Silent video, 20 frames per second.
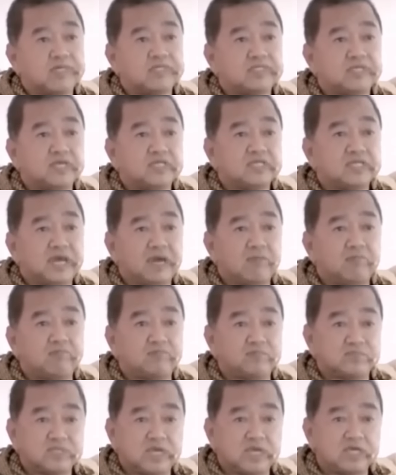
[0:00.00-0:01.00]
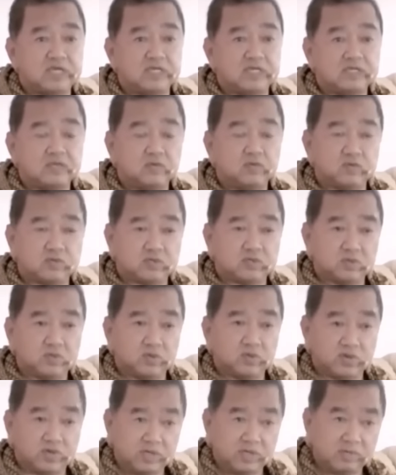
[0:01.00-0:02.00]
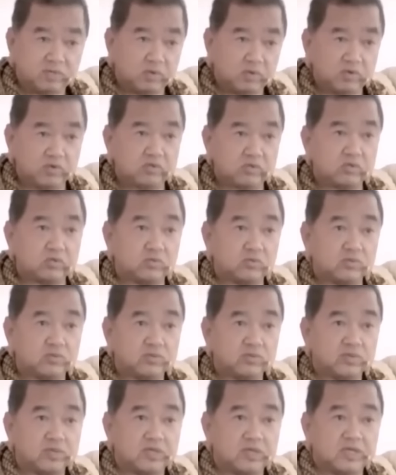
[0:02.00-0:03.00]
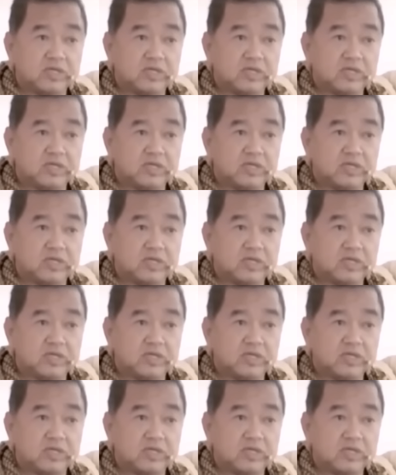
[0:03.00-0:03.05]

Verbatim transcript: ไม่ใช่ทำใจหรืออดทนให้พ้นทุกข์